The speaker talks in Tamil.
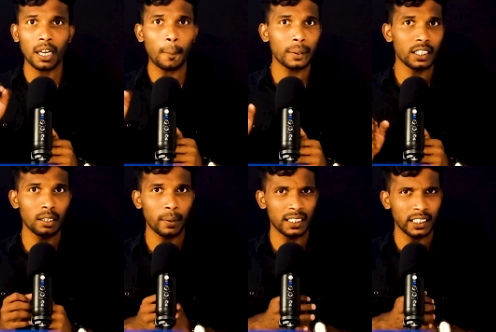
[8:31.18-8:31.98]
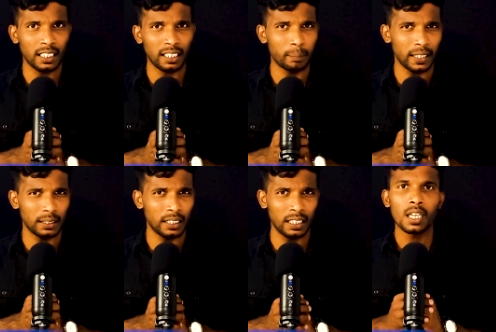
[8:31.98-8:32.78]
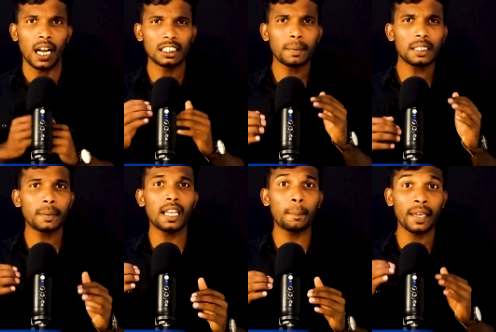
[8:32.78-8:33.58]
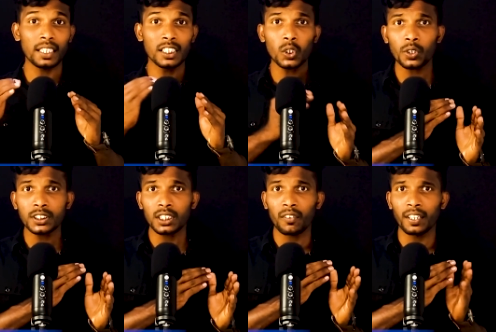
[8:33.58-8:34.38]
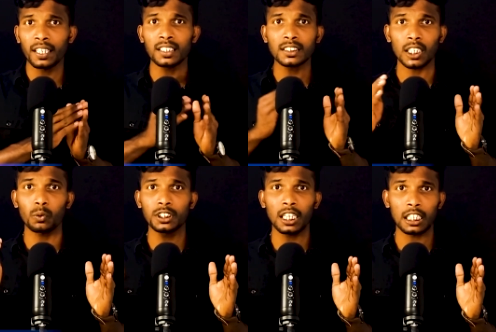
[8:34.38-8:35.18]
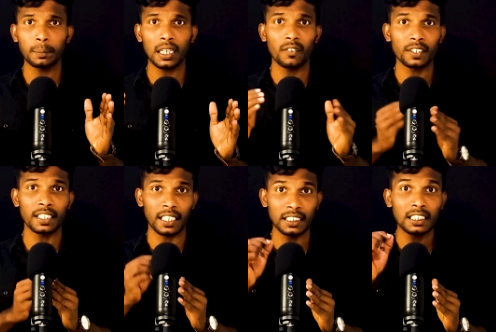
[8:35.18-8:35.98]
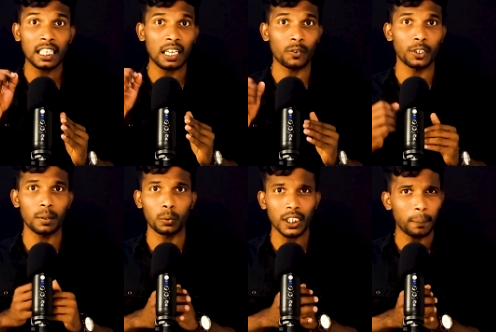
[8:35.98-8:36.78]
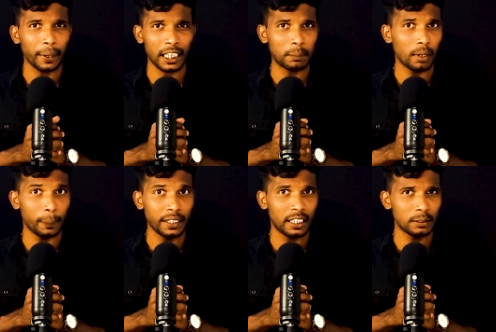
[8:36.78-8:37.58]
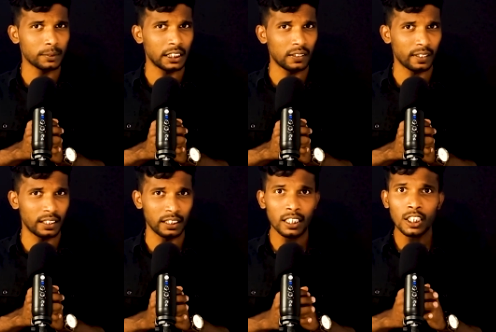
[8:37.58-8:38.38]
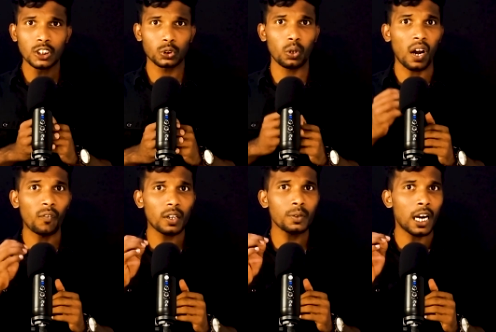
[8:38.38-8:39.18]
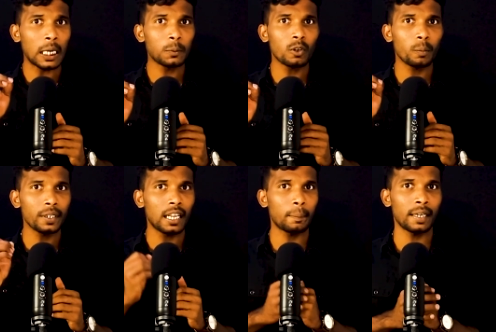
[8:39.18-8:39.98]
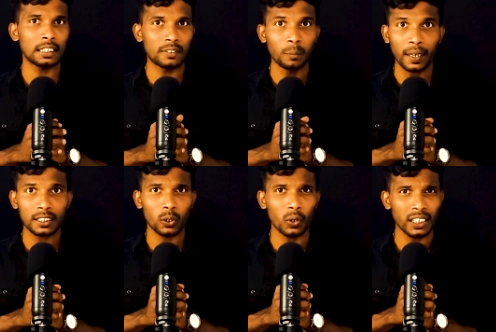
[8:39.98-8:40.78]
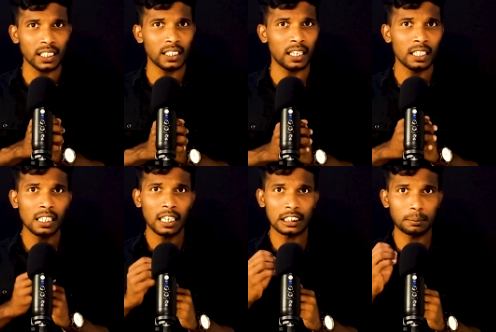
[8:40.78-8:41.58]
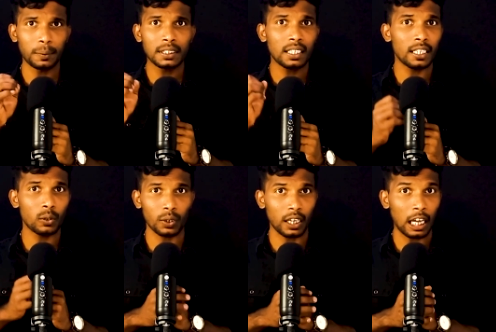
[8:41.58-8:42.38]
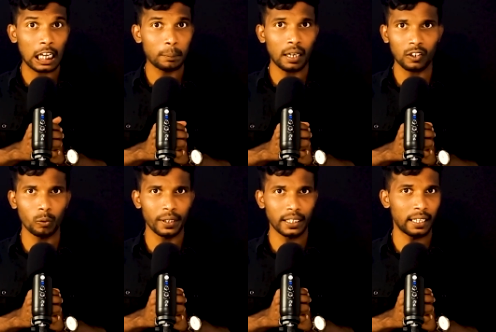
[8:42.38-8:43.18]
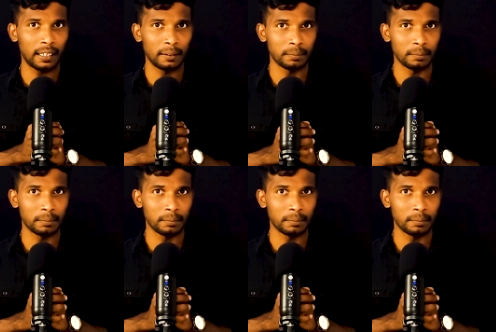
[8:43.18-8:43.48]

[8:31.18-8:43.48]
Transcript: நாற்பத்தேழு மனத்தியாளங்கள் மட்டும்தான் அது மட்டும் இல்லாமல் இந்தோனேஷியாவிலிருந்து சவுதி அரேபியாவுக்கு இதுதான் அவருடைய முதல் பயணம் அப்படின்றதும் தெரிய வருது ஸோ அவ்வளவு அனுபவம் இல்லாமல் இந்த விமானத்தை ஓட்டுனது தான் இந்த விபத்துக்கான ஒரு காரணமாகவும் இருக்கலாம்